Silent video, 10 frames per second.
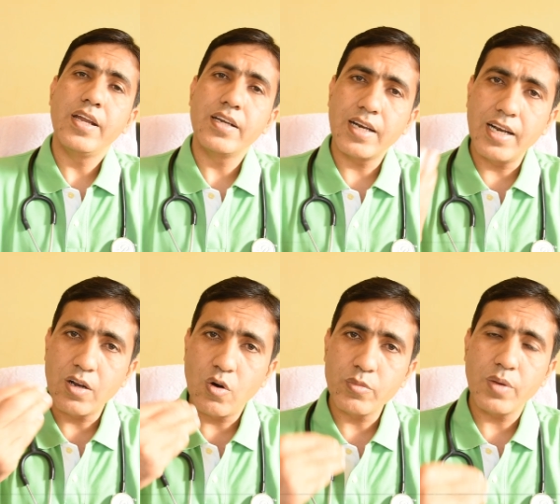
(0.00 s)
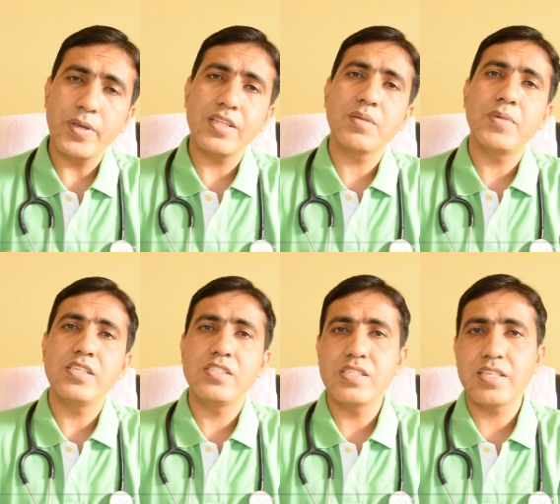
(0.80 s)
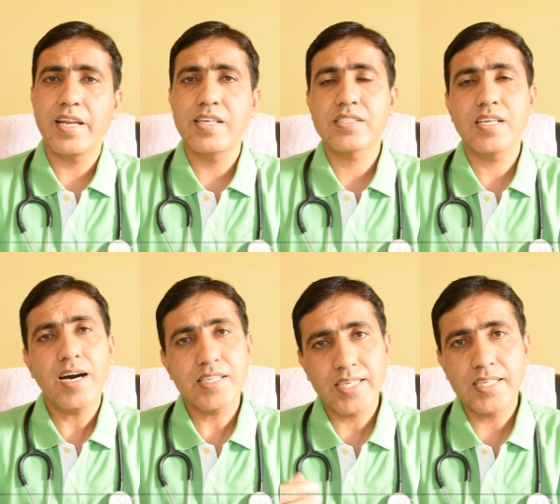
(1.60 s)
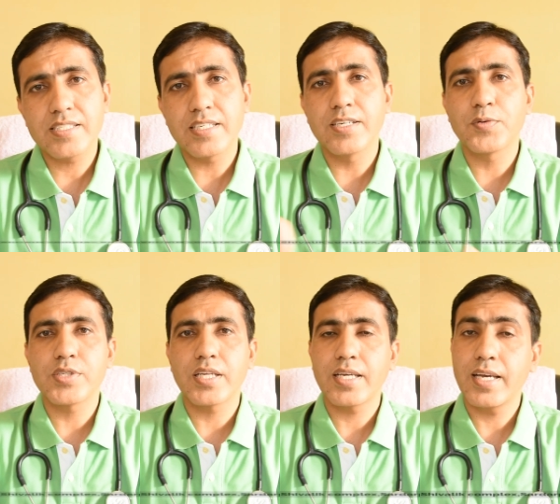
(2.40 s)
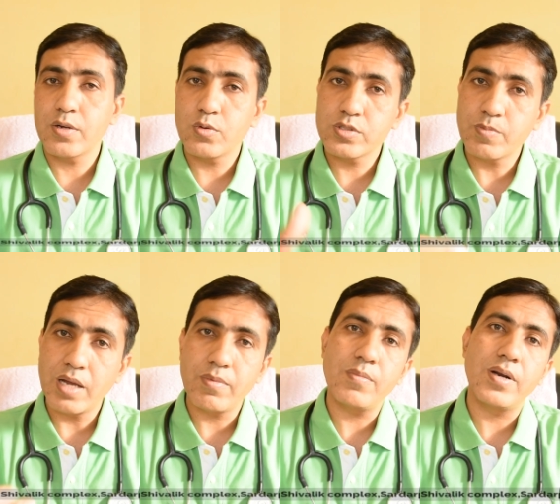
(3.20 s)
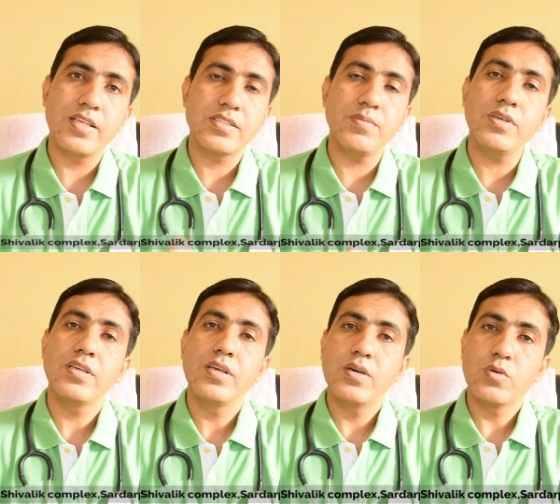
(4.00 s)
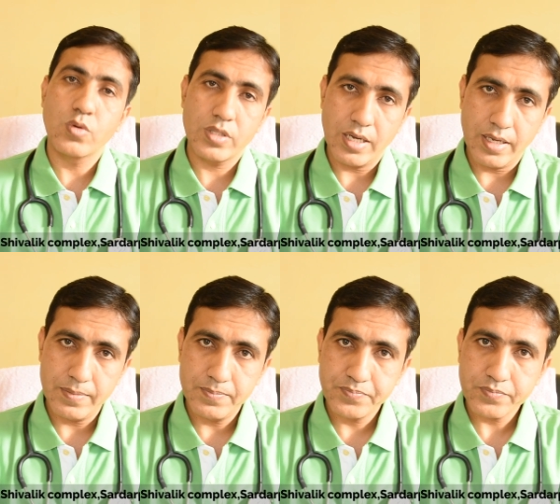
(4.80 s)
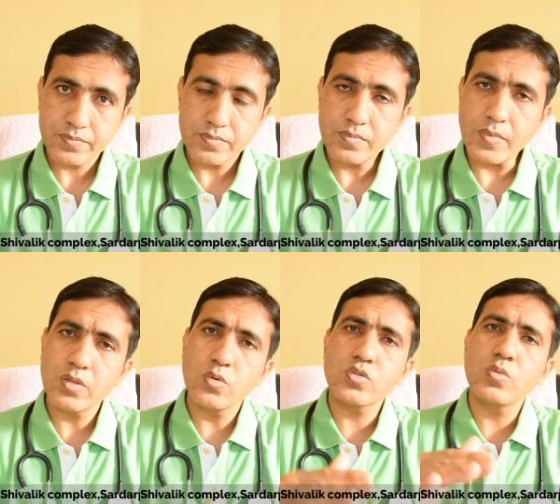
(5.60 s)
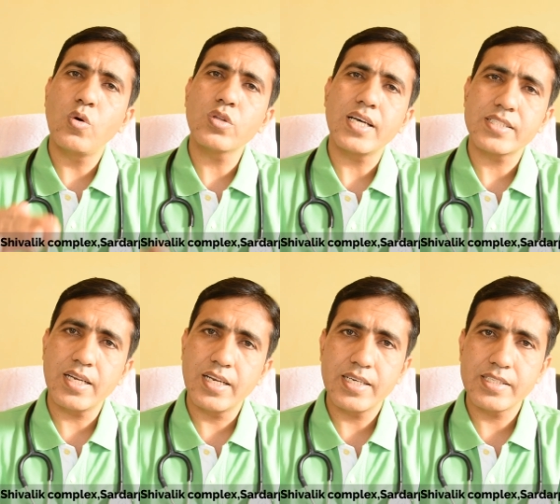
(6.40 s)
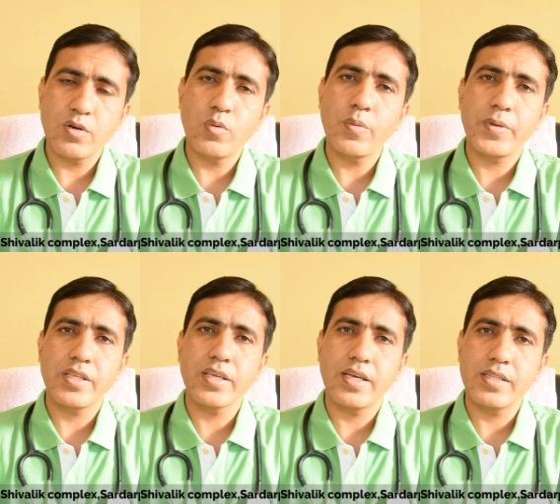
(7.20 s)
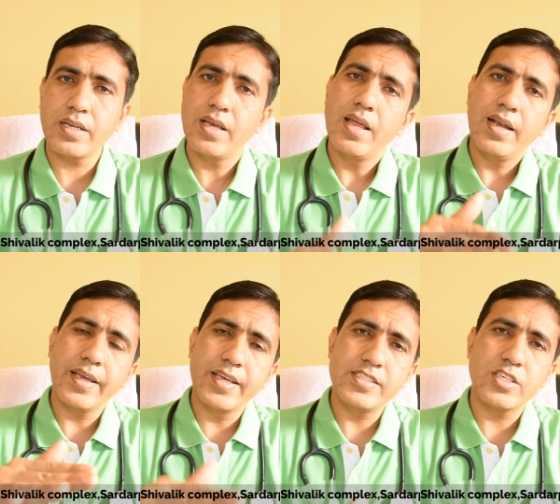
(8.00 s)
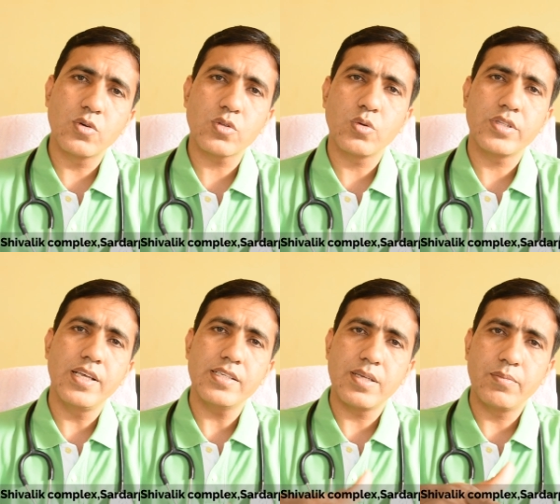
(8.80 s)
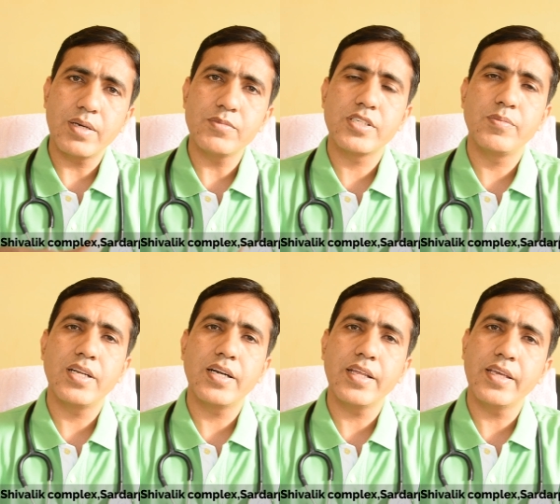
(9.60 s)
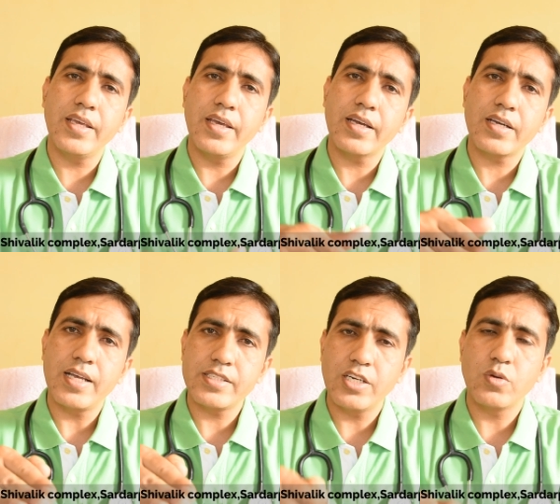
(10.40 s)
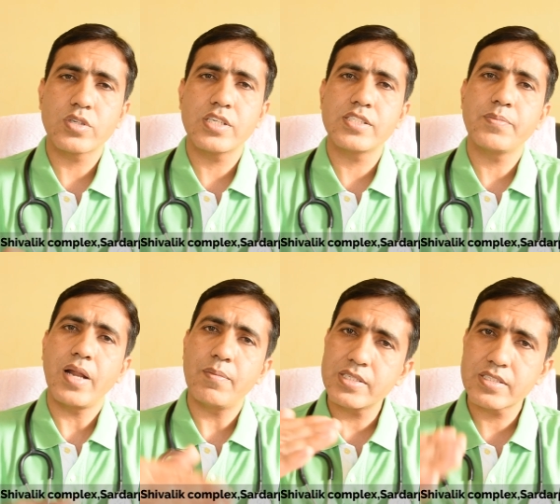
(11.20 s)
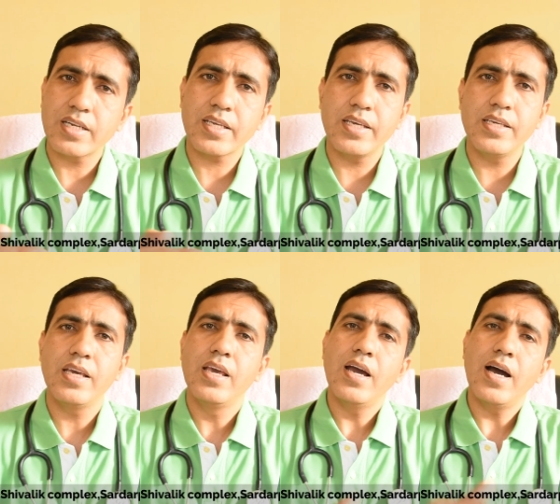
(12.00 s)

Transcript: इंटरनल होम्योपैथिक मेडिसिन लेने से आसानी से ठीक हो जाता है और बार बार बनने से भी रुकता है दोस्तों बहुत आसान इलाज है होम्योपैथी के अंदर लेकिन ज़रूरत होती है सिम्टम सिमिलरिटी की एक अच्छे डॉक्टर से परामर्श करके ही